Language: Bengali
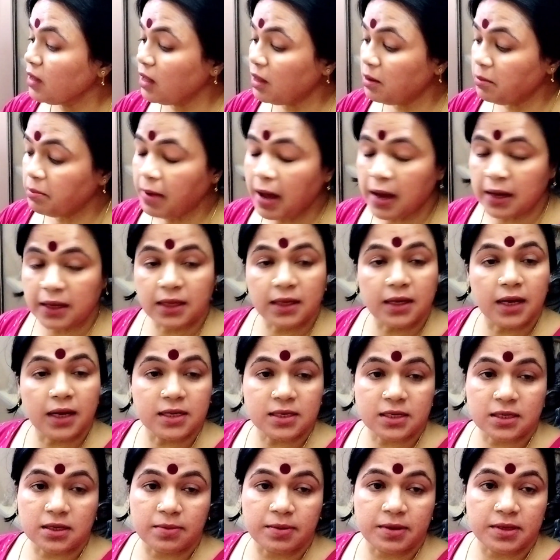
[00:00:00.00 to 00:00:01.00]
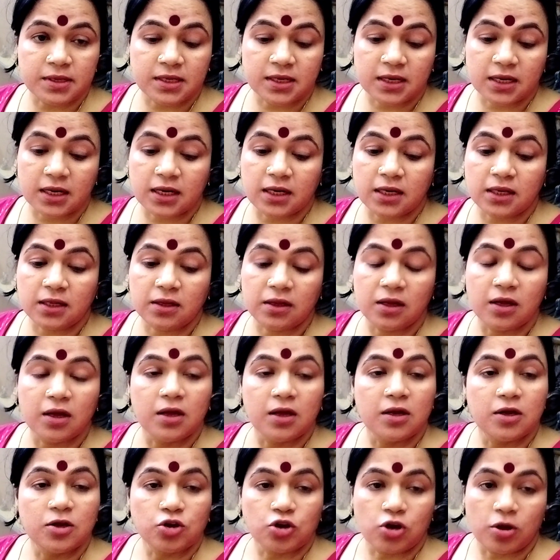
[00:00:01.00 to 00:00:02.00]
এই বাকি কাজটা এবার সেরে নিই
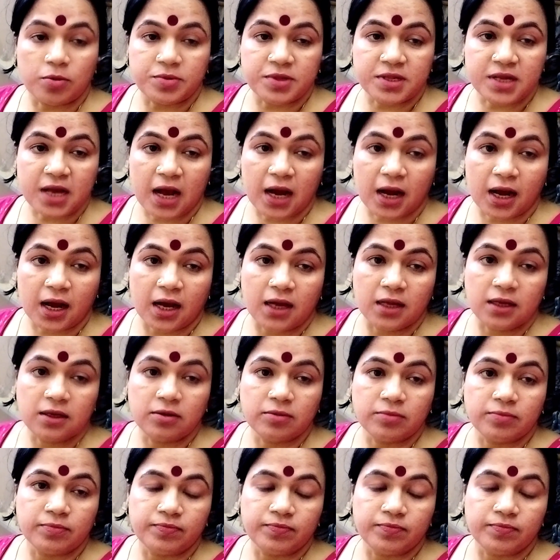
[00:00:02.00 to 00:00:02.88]
সব চা খাই